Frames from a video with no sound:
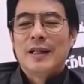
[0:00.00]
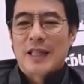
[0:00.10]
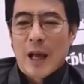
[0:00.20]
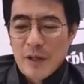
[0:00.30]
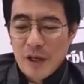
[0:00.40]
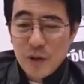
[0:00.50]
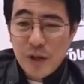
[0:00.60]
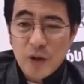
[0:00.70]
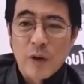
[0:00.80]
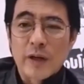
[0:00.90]
แต่วันนี้อยู่
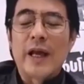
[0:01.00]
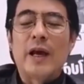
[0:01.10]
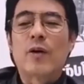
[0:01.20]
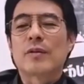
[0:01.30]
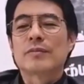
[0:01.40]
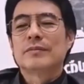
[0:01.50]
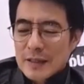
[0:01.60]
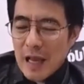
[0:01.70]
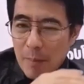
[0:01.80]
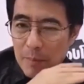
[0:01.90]
ที่ก้นเหวครับ
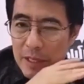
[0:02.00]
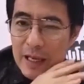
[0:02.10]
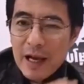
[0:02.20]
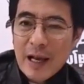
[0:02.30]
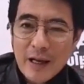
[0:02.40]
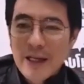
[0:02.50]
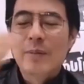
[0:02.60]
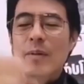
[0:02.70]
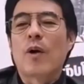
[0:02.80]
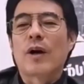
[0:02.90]
ทำเฮียอะไรก็ดี
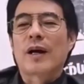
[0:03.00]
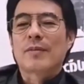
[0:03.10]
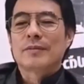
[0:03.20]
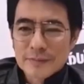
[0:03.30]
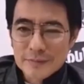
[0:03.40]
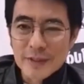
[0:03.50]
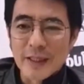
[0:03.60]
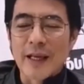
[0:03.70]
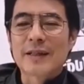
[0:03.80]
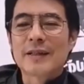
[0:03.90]
ไปหมดนะครับจ
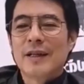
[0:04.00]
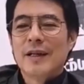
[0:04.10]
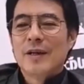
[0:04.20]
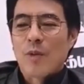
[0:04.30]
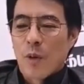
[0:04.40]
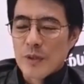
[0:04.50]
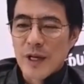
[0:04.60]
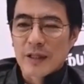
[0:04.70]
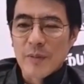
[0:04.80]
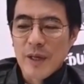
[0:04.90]
ริงๆผมเชื่
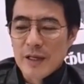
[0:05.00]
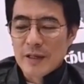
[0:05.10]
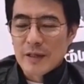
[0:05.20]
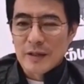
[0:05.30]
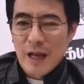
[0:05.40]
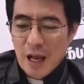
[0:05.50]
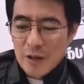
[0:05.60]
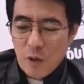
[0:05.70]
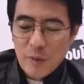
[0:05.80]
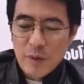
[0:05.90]
อถ้ามีนา
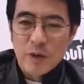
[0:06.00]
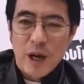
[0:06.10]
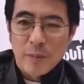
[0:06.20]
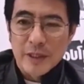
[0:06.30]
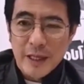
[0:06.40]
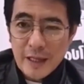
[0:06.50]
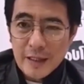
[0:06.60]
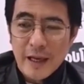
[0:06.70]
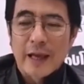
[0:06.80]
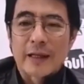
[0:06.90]
ยกมีผู้นำที่
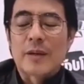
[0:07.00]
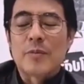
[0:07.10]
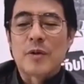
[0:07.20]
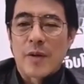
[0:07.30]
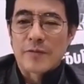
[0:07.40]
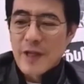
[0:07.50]
เก่งๆนะมีความ